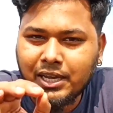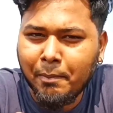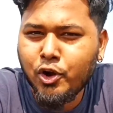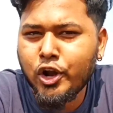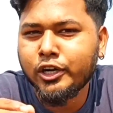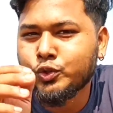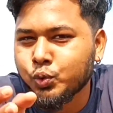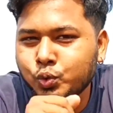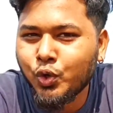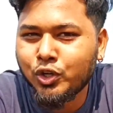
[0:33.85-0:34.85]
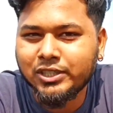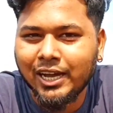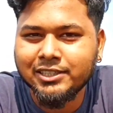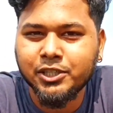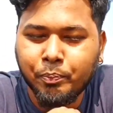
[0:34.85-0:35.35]
সামান্য একটা সুতোর
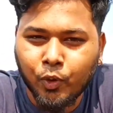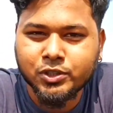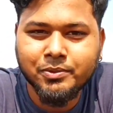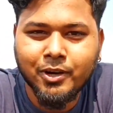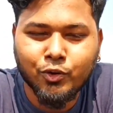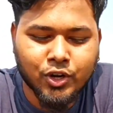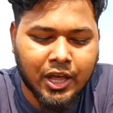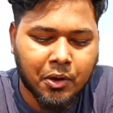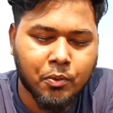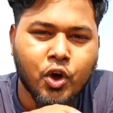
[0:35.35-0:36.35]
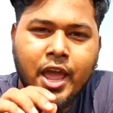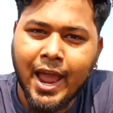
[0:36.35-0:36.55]
সাহায্যে পসিবল করে দেখাবো